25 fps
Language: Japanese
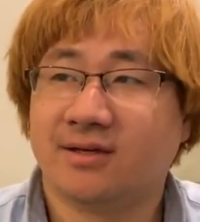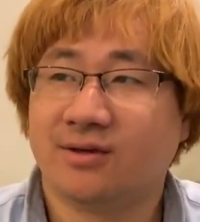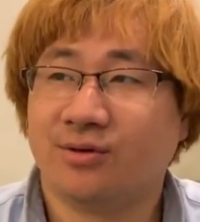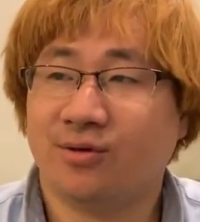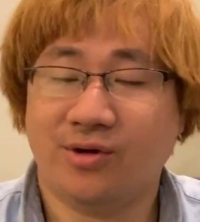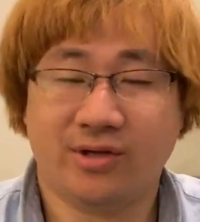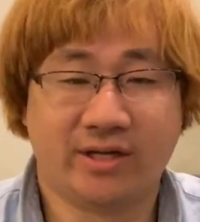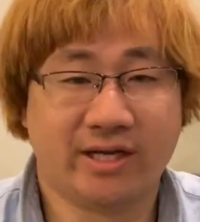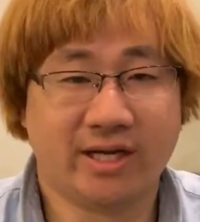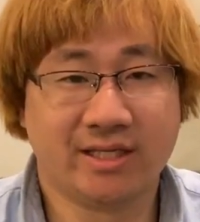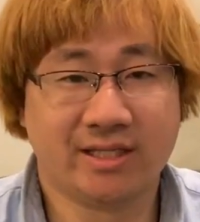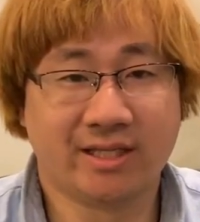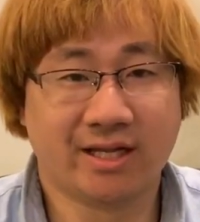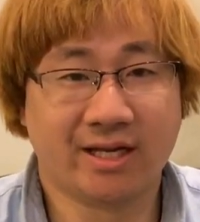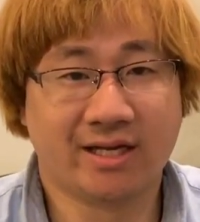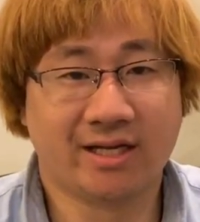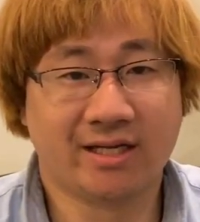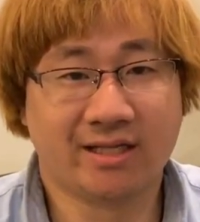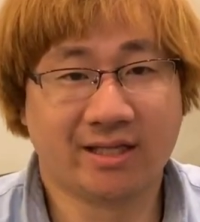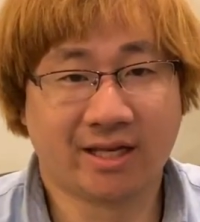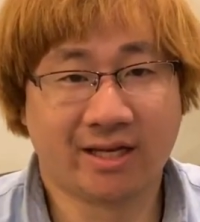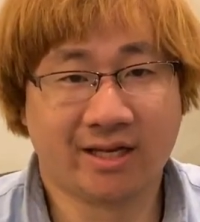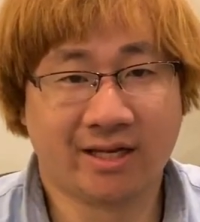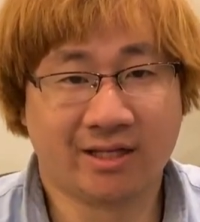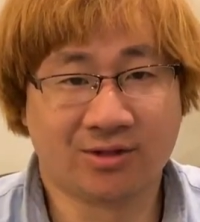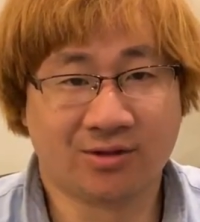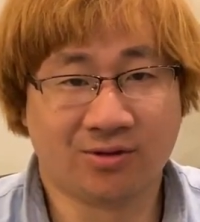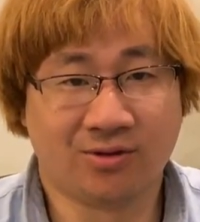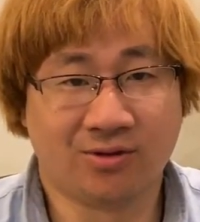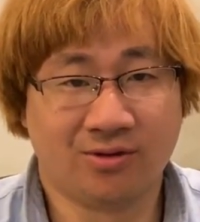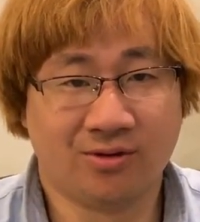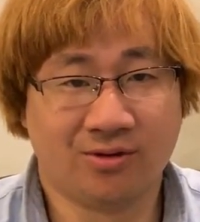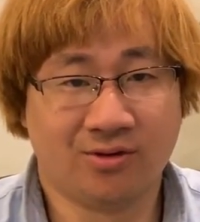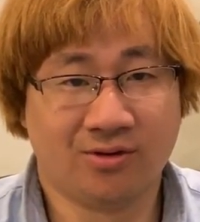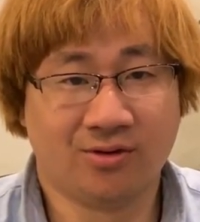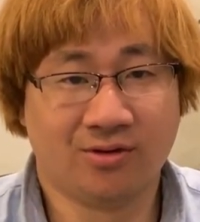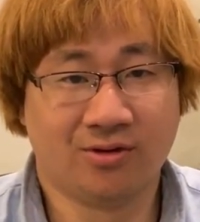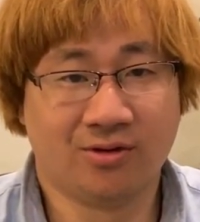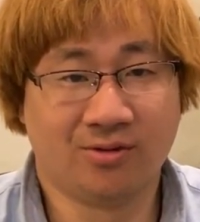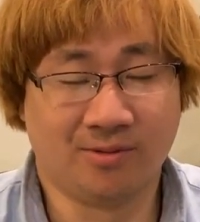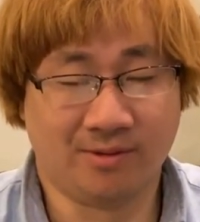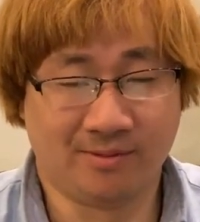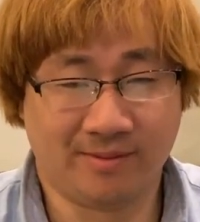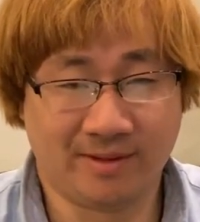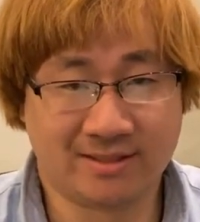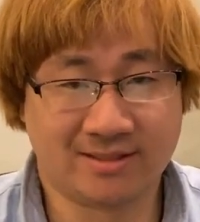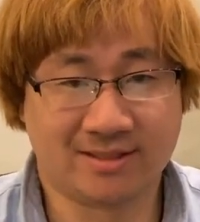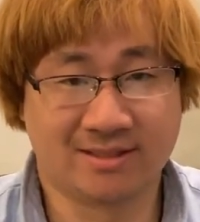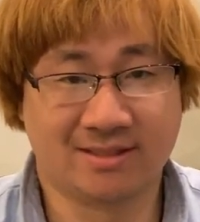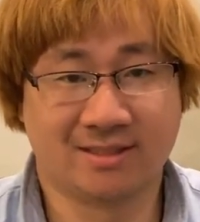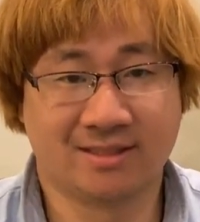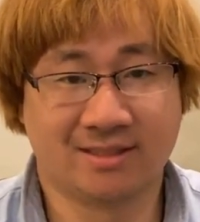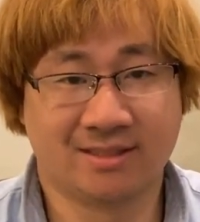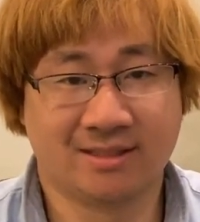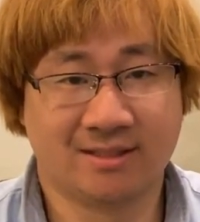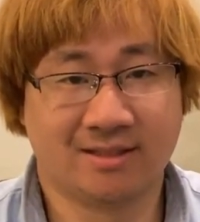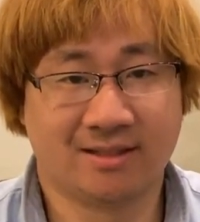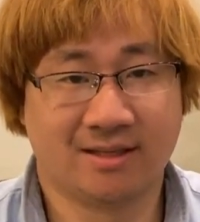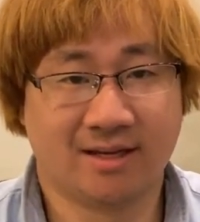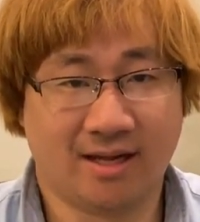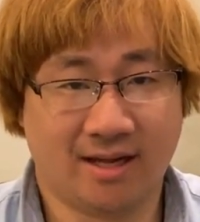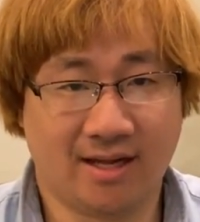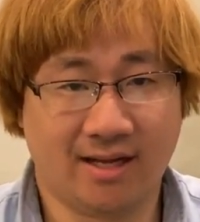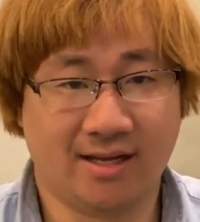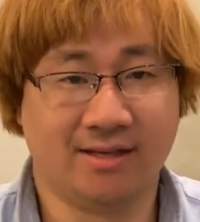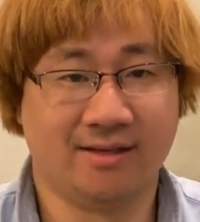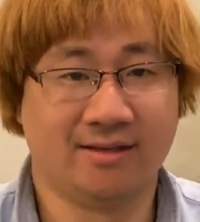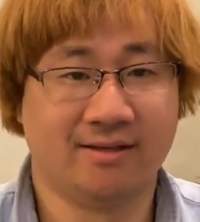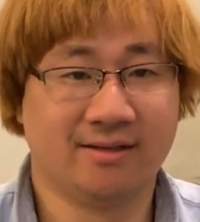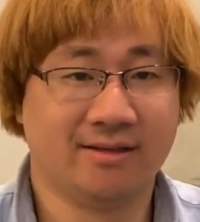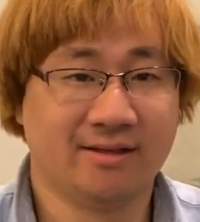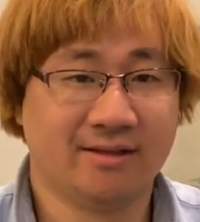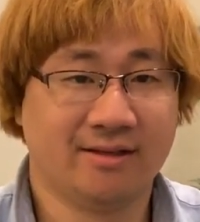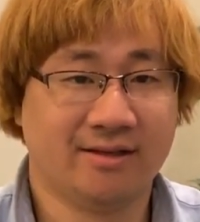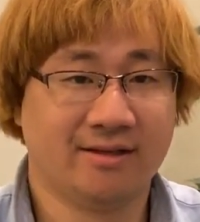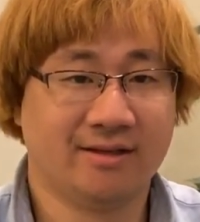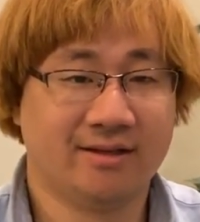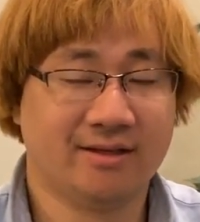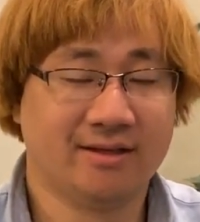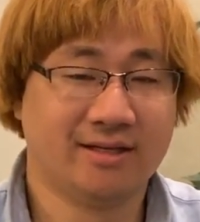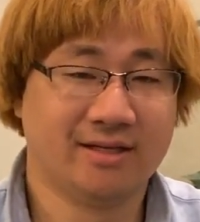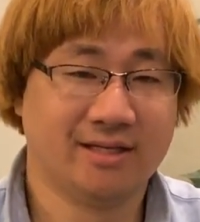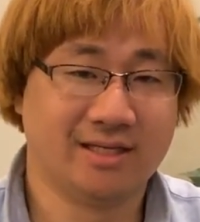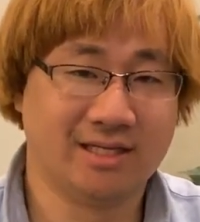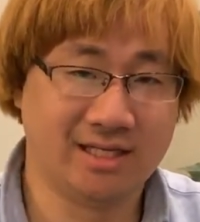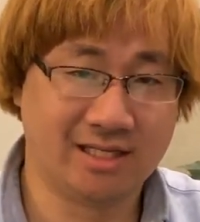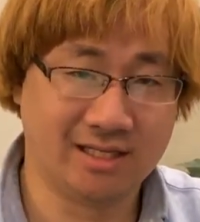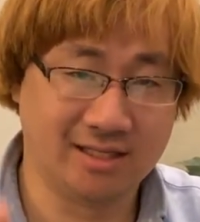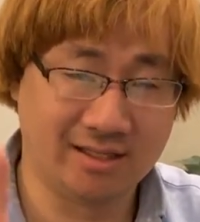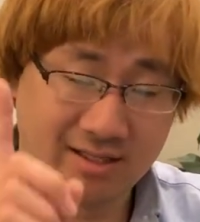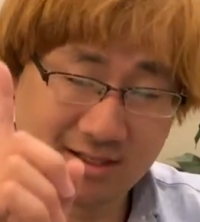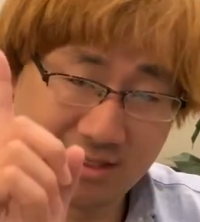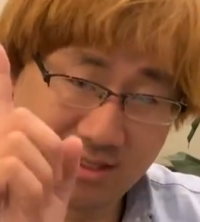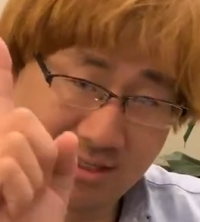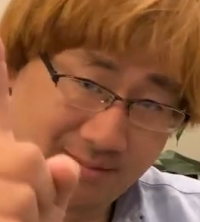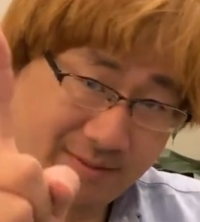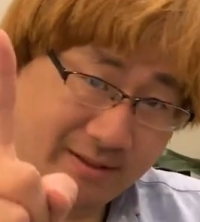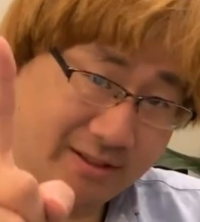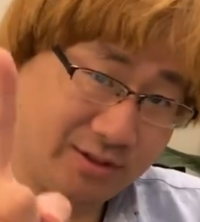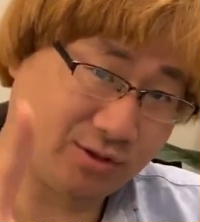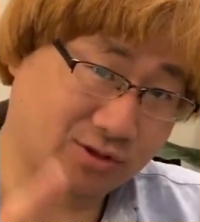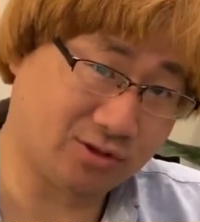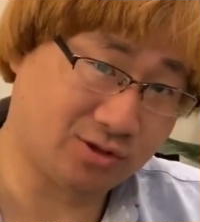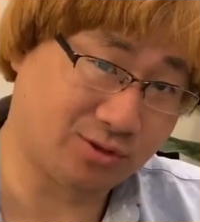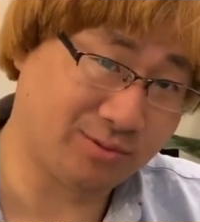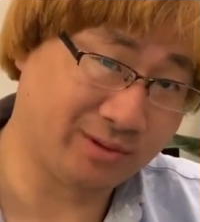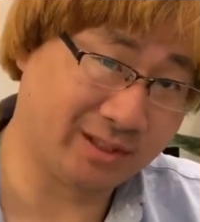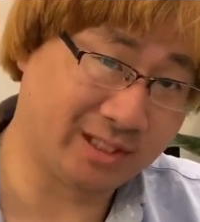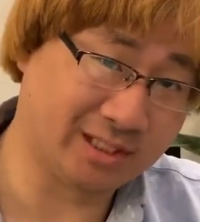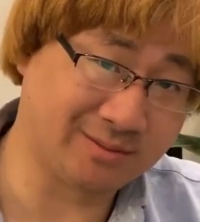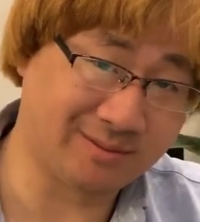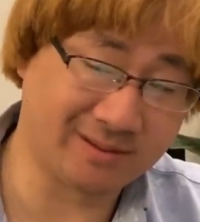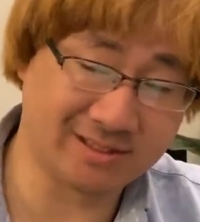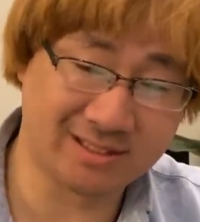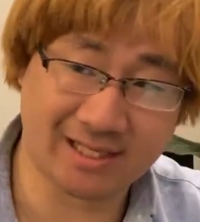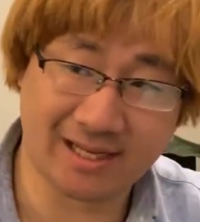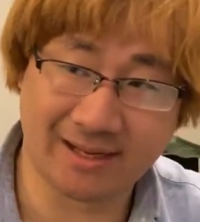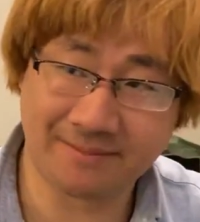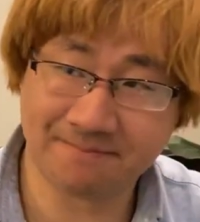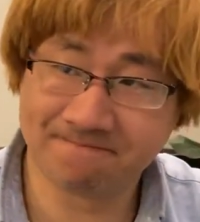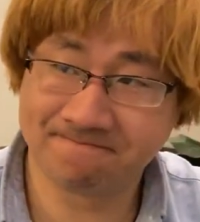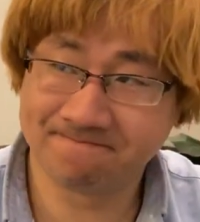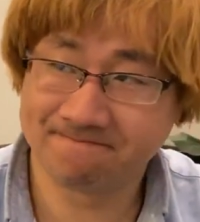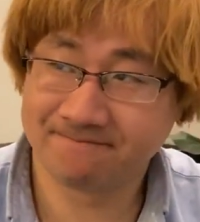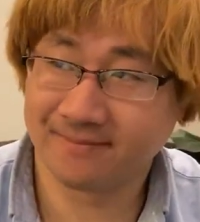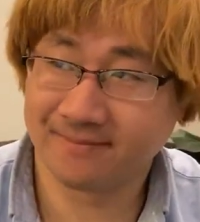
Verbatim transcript: ご意見いただけたらなと思いますはい今一つ思い出しましたはい